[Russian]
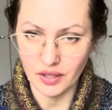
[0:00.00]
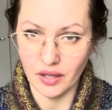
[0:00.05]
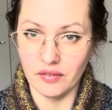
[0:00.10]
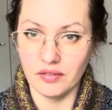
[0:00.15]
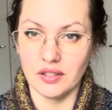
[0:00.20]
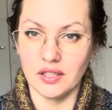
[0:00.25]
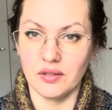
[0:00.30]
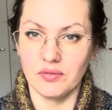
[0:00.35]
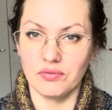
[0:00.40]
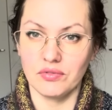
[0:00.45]

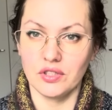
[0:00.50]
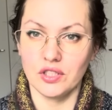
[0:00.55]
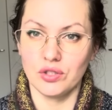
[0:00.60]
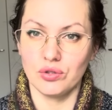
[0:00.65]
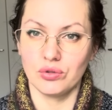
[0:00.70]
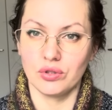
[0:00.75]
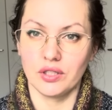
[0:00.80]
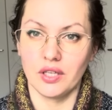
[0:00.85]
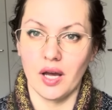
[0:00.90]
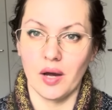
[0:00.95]
В этом
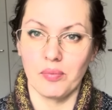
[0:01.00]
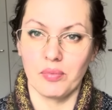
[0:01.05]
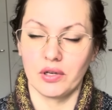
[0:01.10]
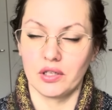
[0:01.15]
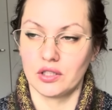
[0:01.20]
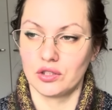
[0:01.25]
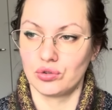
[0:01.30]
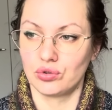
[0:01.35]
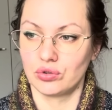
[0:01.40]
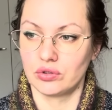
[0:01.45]
видео я
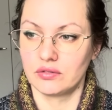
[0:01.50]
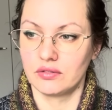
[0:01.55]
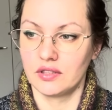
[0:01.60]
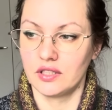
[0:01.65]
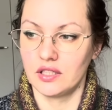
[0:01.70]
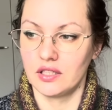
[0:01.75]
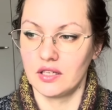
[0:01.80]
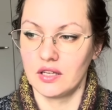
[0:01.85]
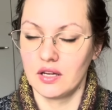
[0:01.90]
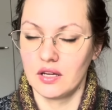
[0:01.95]
покажу
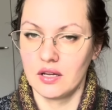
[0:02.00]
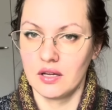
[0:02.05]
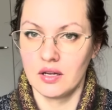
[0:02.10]
свои